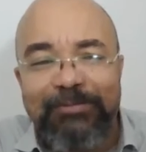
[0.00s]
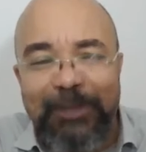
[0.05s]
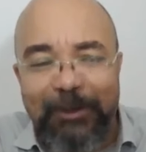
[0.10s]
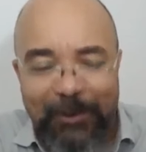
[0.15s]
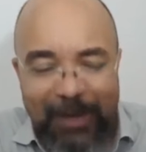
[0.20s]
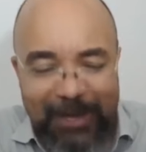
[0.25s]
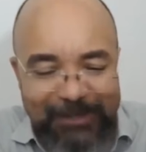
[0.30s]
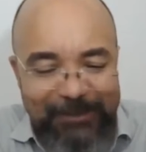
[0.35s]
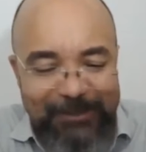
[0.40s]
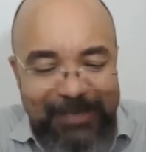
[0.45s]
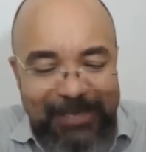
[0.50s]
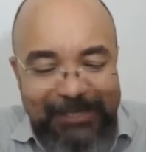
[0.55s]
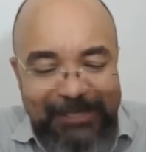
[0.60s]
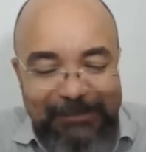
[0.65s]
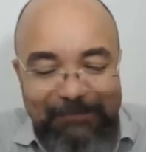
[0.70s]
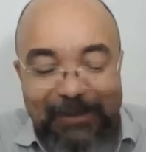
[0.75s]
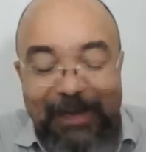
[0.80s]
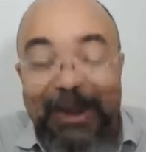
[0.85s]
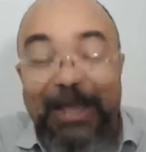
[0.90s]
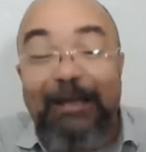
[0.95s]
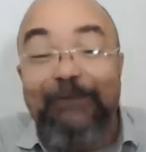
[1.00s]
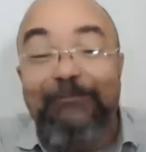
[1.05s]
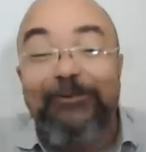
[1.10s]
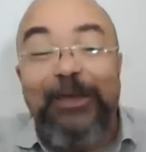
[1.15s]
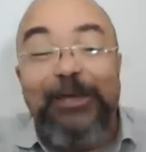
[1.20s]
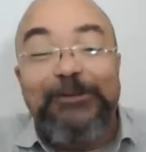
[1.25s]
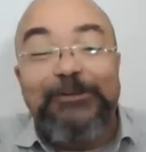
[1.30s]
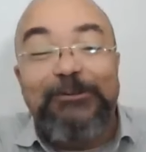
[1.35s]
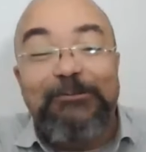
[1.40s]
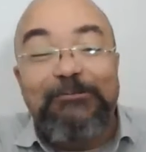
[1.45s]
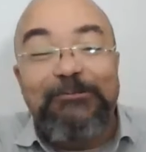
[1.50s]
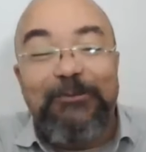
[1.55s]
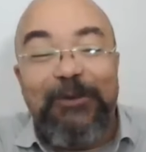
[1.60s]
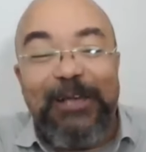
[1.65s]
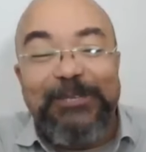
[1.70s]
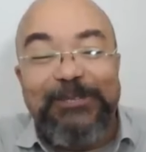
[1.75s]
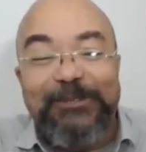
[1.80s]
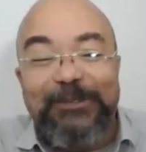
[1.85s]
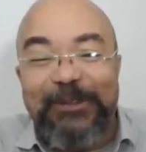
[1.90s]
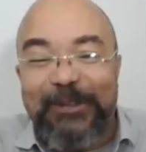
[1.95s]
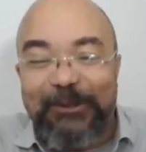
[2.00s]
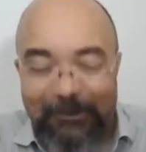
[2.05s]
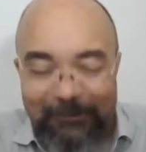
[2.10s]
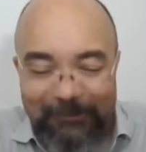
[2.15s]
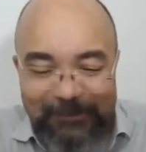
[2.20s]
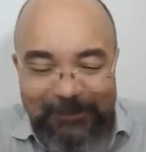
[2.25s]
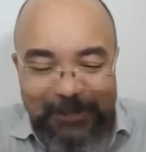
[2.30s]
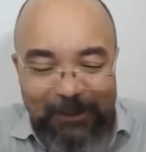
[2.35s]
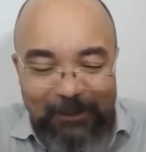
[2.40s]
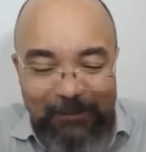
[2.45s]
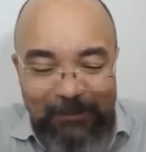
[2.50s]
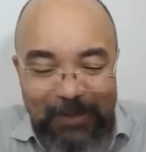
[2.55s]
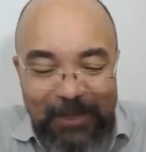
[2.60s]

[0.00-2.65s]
Eu acho que esse parágrafo resume quase toda a confissão.